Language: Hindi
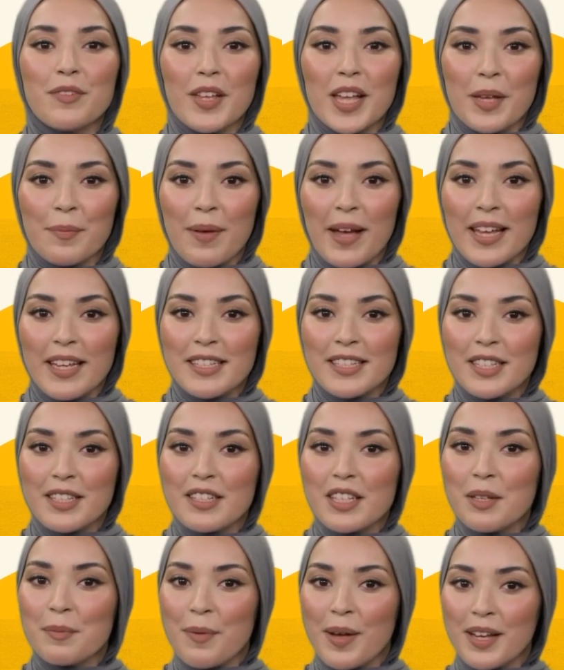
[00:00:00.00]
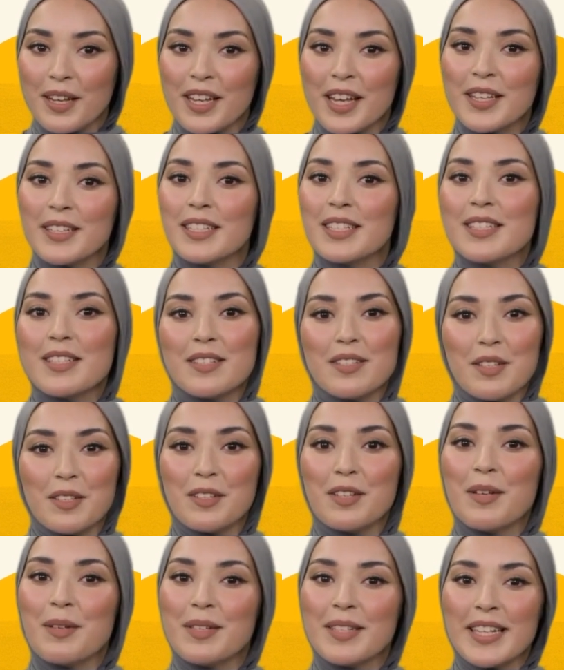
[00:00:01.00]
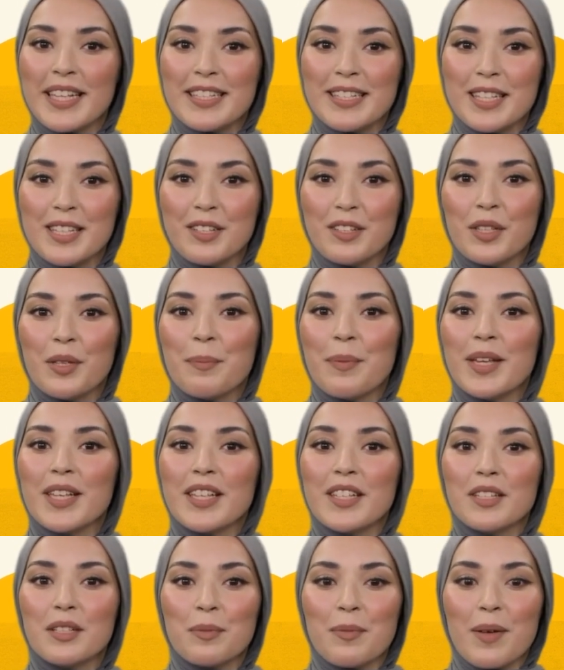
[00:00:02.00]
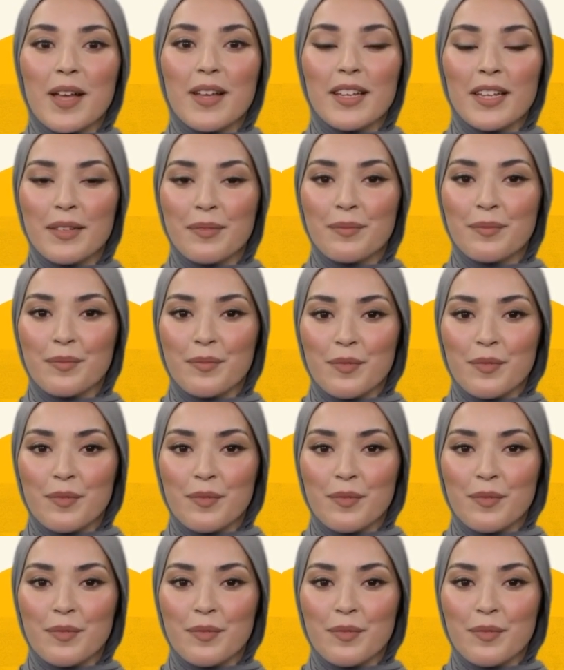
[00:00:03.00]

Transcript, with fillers: हमारे तजर्बाकार इंस्ट्रक्टर्स इंडस्ट्री में रहनुमा हैं